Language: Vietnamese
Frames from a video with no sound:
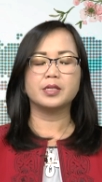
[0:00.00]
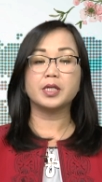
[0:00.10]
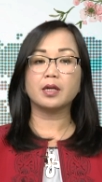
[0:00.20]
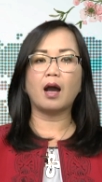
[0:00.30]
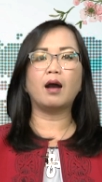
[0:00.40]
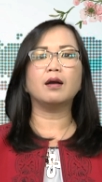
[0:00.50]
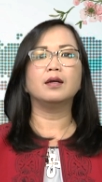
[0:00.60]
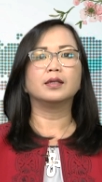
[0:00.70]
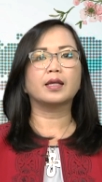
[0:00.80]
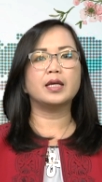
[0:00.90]
Trước đó,
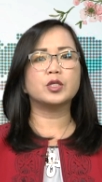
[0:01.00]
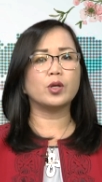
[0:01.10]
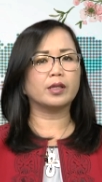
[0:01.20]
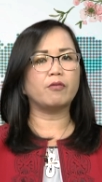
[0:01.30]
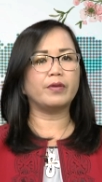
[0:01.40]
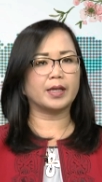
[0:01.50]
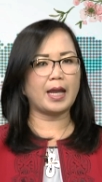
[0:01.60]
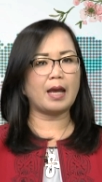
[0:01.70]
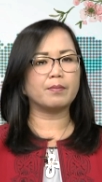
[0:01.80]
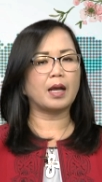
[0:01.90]
thì truyền thông Việt
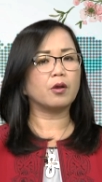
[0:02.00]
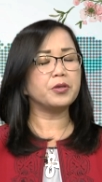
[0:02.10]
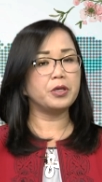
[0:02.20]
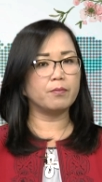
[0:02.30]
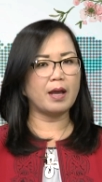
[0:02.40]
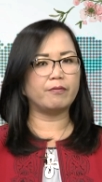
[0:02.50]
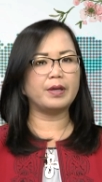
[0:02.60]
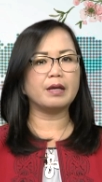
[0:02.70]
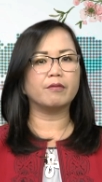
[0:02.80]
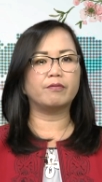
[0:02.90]
Nam đã có nhiều bài
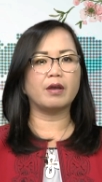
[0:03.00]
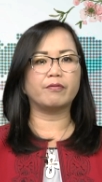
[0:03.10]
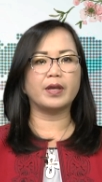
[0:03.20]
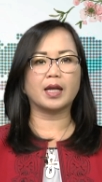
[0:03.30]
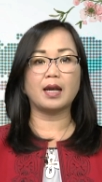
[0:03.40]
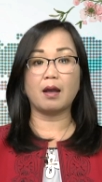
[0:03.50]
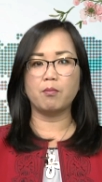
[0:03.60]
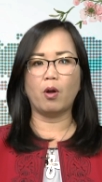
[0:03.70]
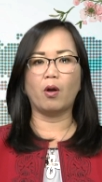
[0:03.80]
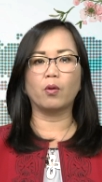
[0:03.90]
viết về việc
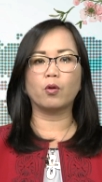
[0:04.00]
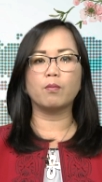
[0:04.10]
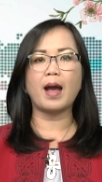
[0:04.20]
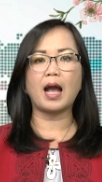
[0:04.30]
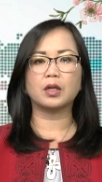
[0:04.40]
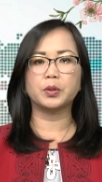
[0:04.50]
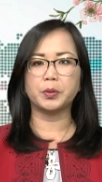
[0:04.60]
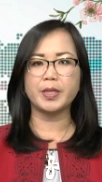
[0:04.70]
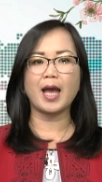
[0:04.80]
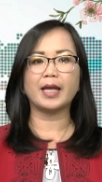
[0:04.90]
lăng mộ của bà
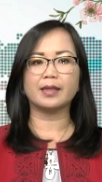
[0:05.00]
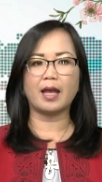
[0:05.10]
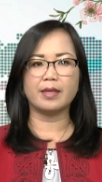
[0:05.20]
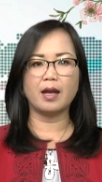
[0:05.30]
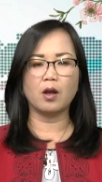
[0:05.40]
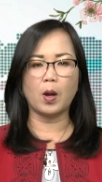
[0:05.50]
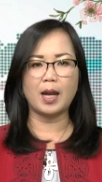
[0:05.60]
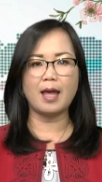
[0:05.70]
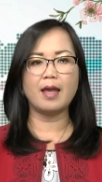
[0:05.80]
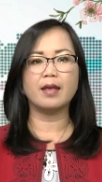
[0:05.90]
cửu giai tài nhân họ
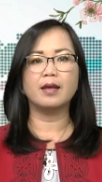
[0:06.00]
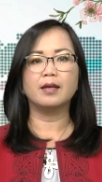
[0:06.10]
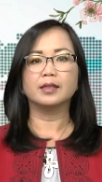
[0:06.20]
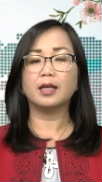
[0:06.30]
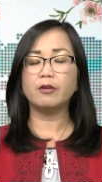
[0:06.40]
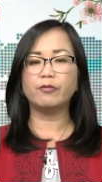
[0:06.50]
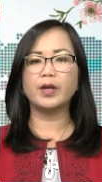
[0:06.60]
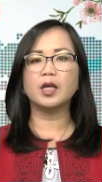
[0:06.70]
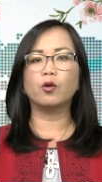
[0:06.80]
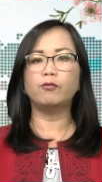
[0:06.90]
Lê, thứ
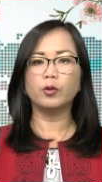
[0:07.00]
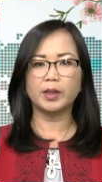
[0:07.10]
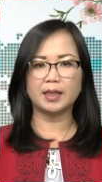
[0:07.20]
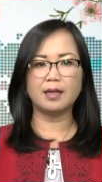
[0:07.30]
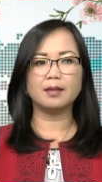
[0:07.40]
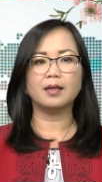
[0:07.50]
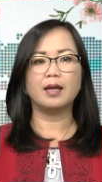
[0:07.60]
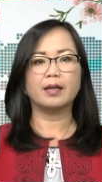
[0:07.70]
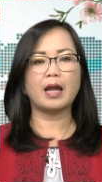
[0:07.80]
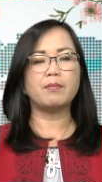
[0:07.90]
phi của vua Tự Đức,
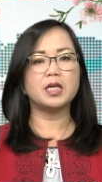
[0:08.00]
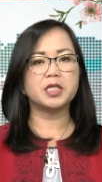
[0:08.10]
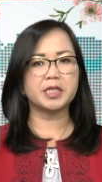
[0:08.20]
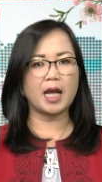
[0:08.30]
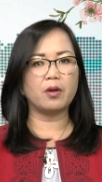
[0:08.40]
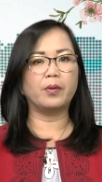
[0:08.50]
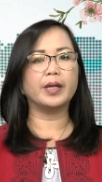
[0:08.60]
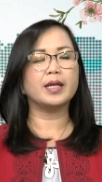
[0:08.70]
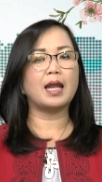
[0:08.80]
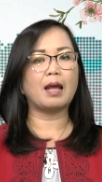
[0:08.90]
đã bị sang
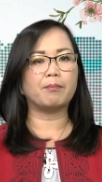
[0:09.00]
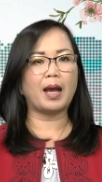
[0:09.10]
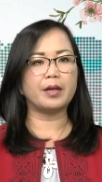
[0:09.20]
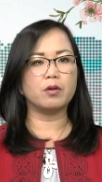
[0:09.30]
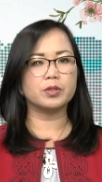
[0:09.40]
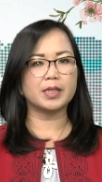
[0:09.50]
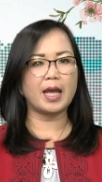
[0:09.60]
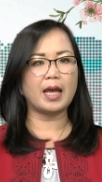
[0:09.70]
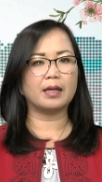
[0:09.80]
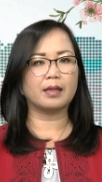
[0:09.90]
ủi để làm bãi đậu
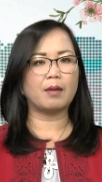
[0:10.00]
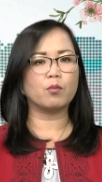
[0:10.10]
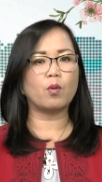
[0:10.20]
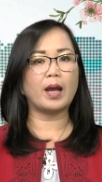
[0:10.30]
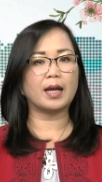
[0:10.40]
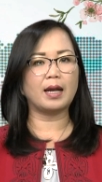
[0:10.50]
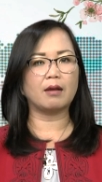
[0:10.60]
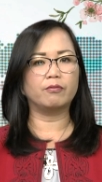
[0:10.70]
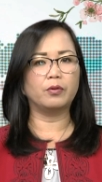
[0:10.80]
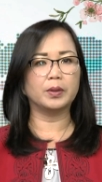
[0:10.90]
xe tham quan
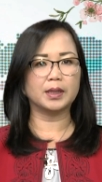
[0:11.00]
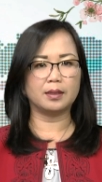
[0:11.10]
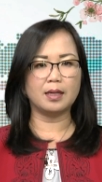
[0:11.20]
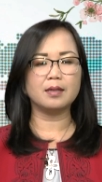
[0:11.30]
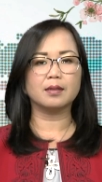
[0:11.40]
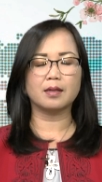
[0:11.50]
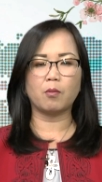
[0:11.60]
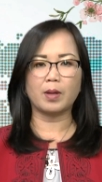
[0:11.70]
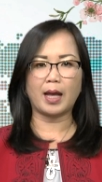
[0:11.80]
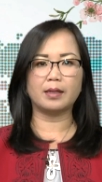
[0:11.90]
lăng vua Tự Đức
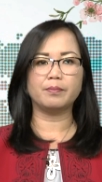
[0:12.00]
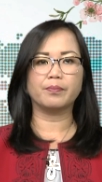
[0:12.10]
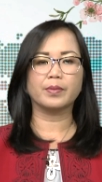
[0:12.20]
Đồng Khánh.